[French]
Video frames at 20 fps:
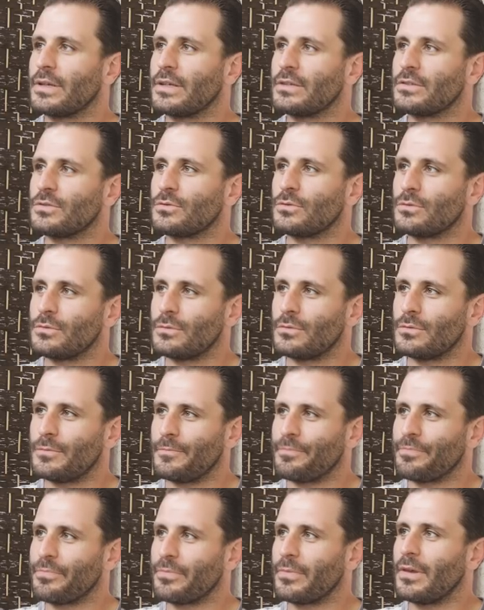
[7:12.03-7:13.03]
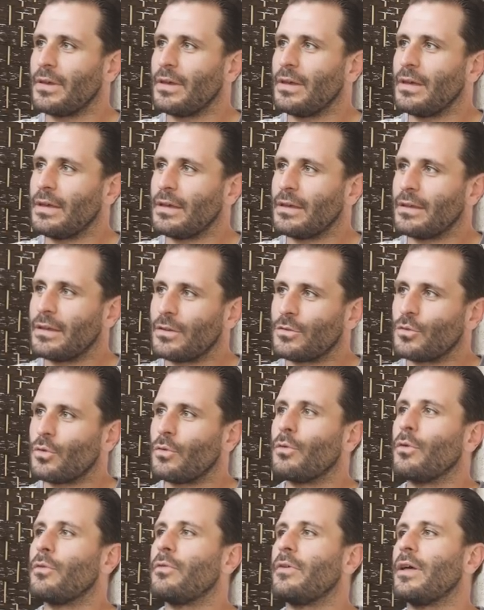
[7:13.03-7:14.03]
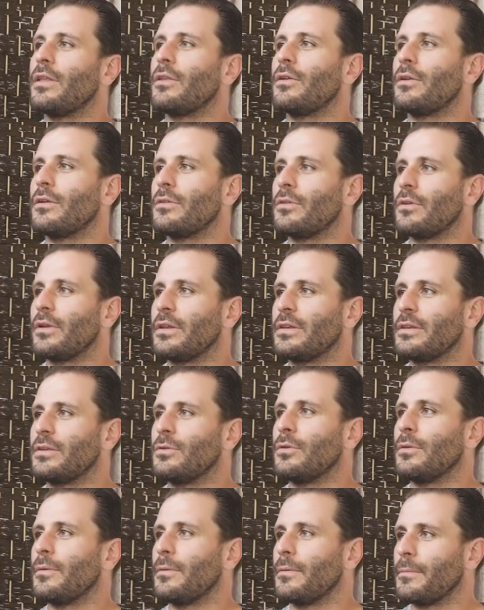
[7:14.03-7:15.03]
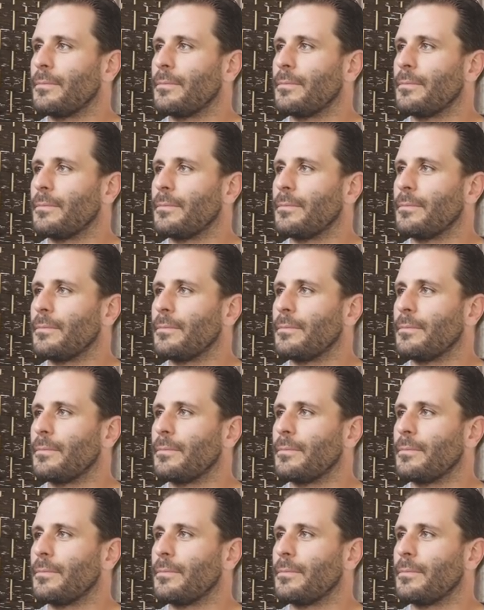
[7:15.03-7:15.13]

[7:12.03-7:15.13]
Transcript: Qu'est-ce qu'on Qu'est-ce qu'on veut faire dans, l'aïkido